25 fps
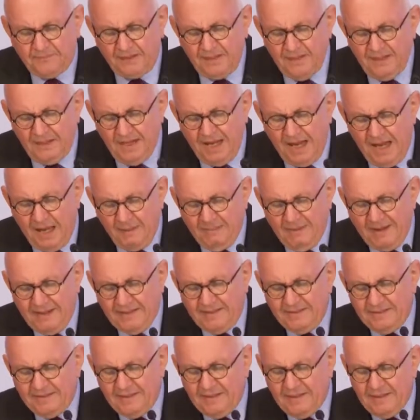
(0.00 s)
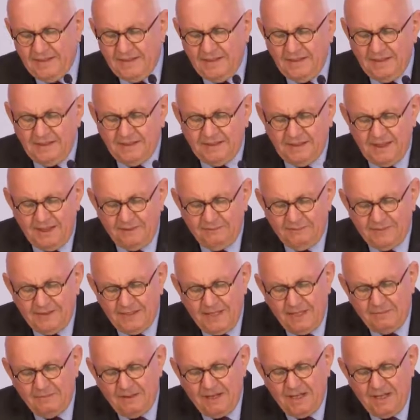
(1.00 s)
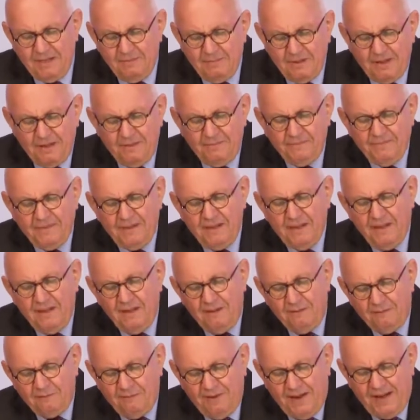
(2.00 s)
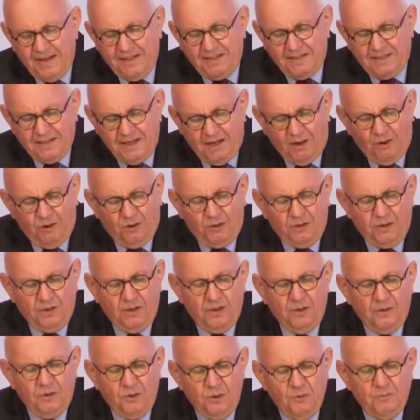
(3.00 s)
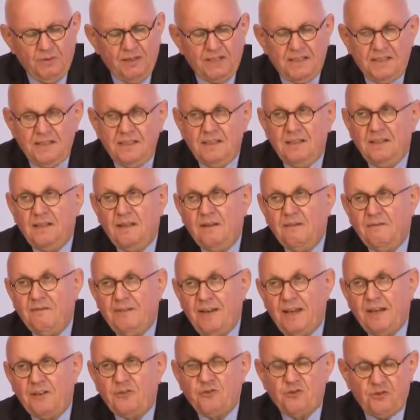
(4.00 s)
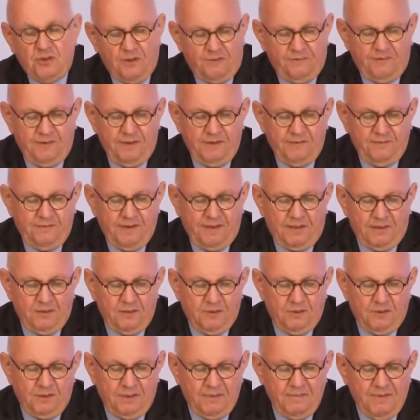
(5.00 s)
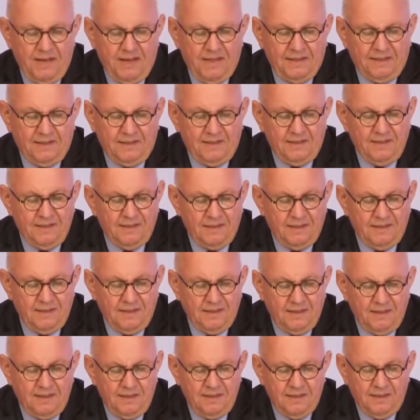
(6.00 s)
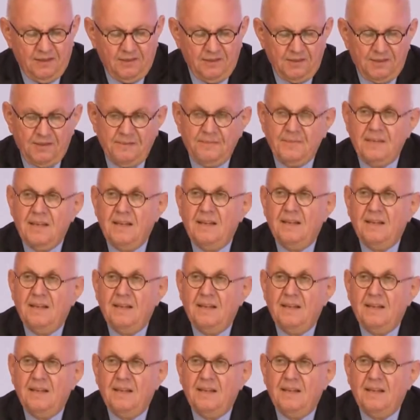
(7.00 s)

Ihre Arbeiten grafen dabei immer weit auch über die Werkstoffentwicklung im eigentlichen Sinne hinaus.